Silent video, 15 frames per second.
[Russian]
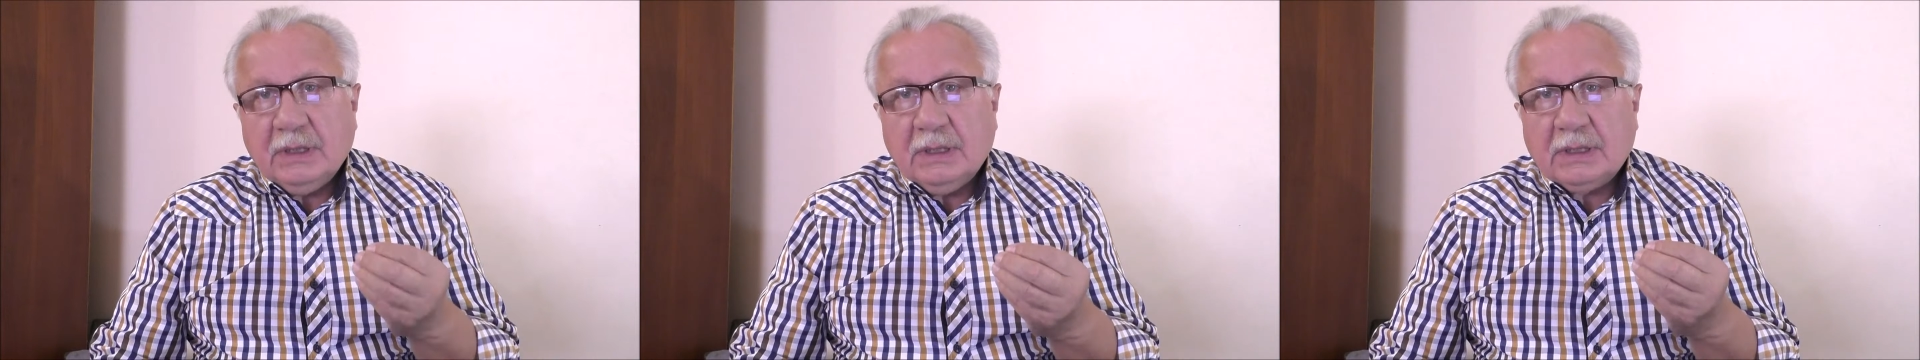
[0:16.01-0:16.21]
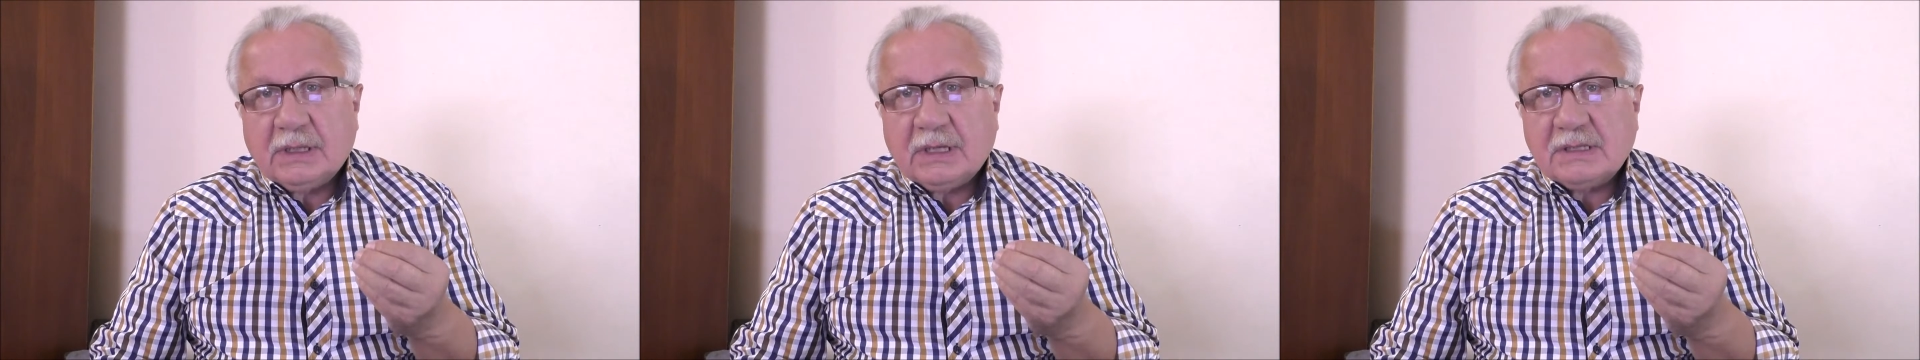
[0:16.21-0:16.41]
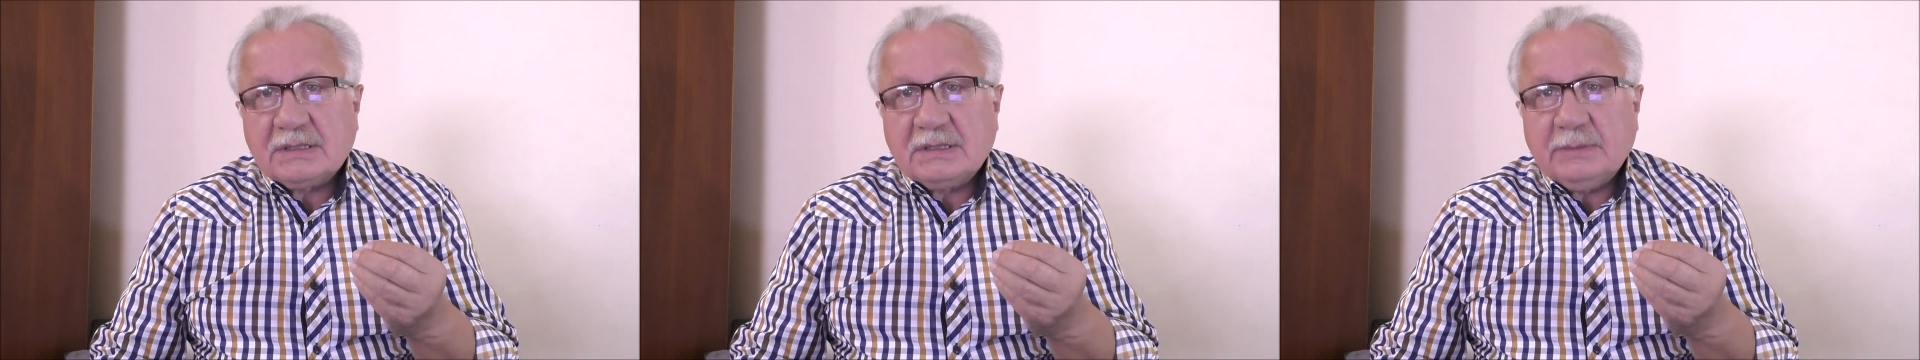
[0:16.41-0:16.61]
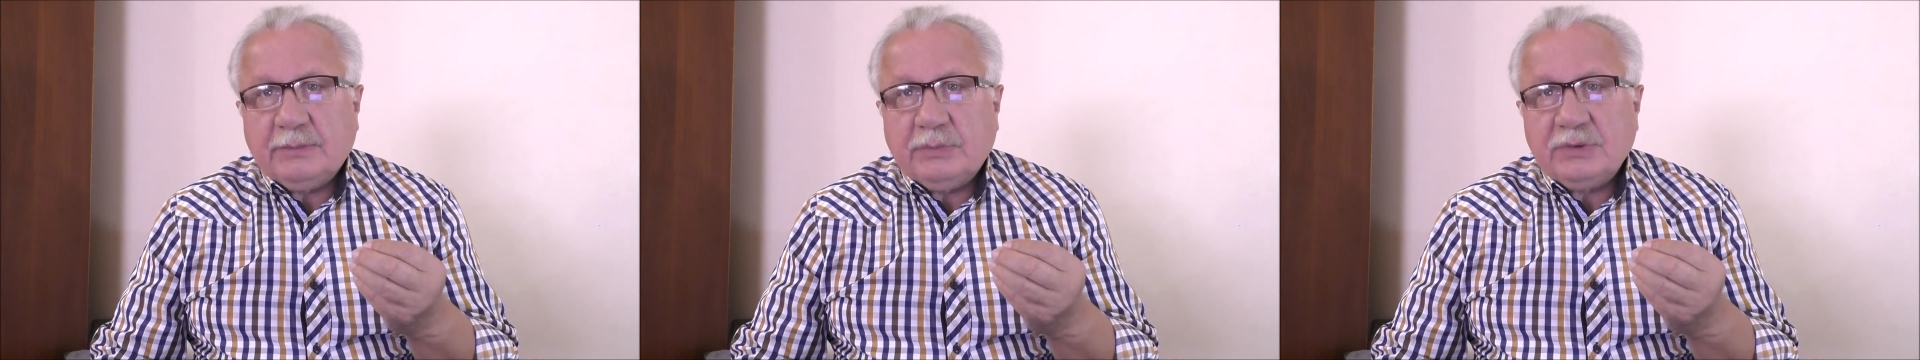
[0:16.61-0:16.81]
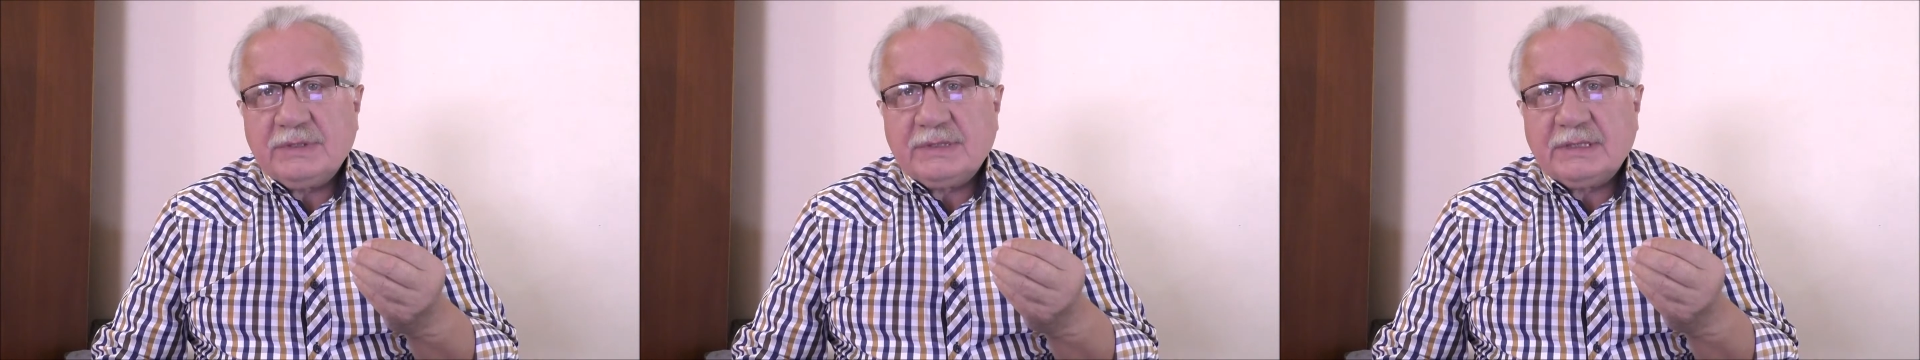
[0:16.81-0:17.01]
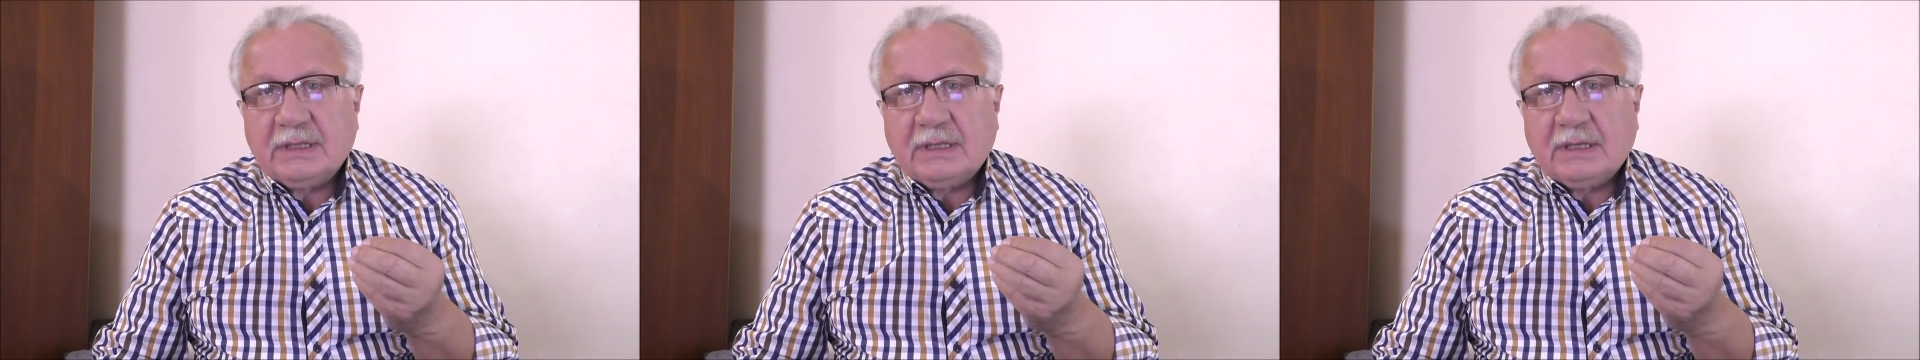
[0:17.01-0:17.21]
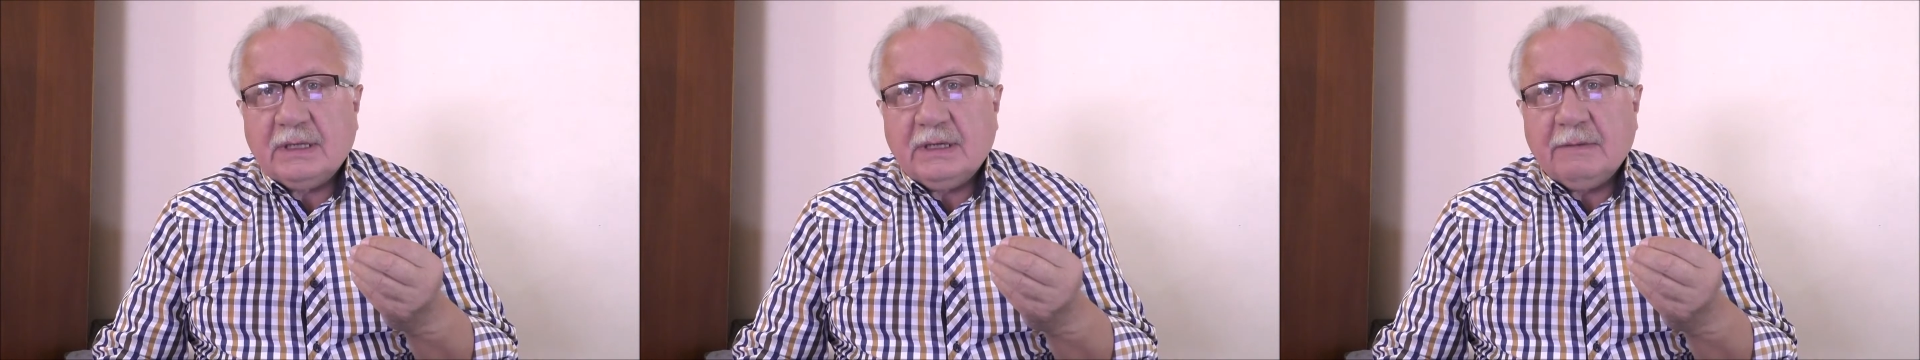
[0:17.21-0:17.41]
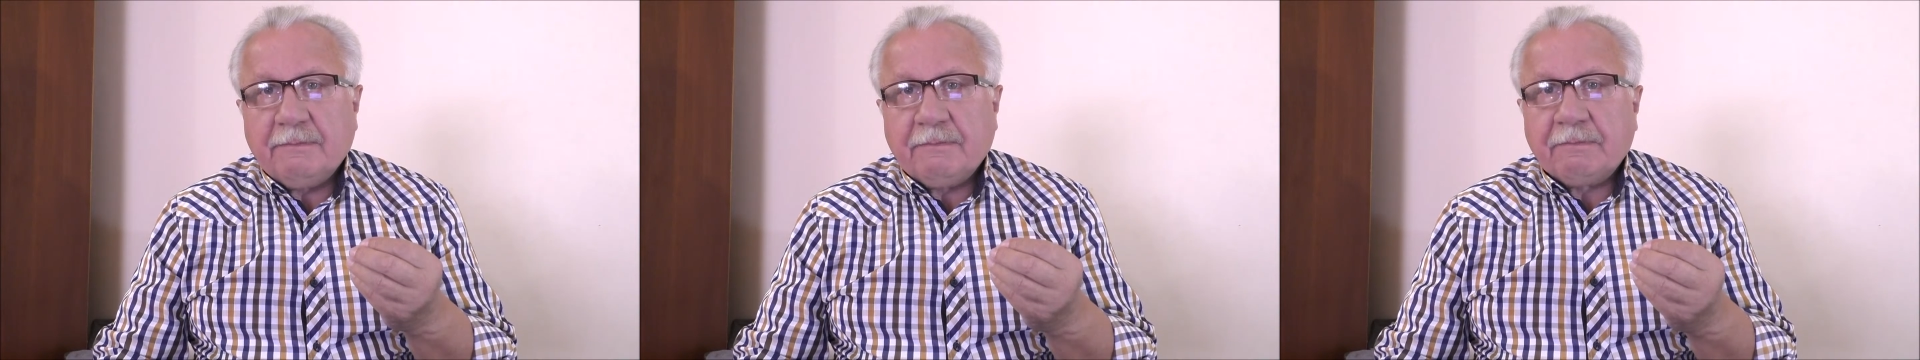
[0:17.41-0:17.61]
разным
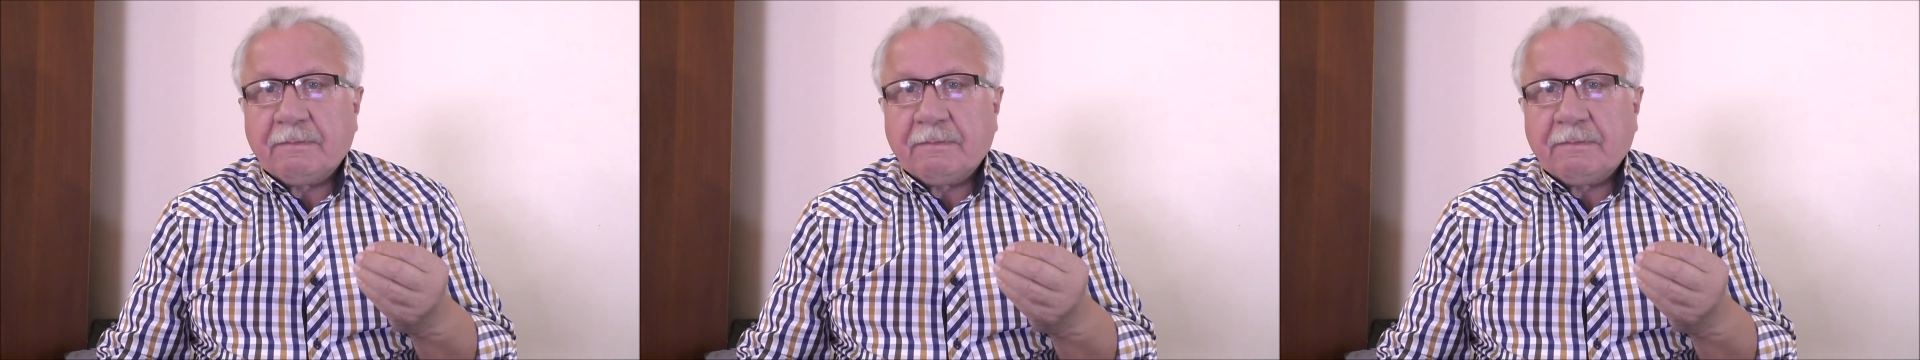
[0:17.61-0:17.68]
пустякам,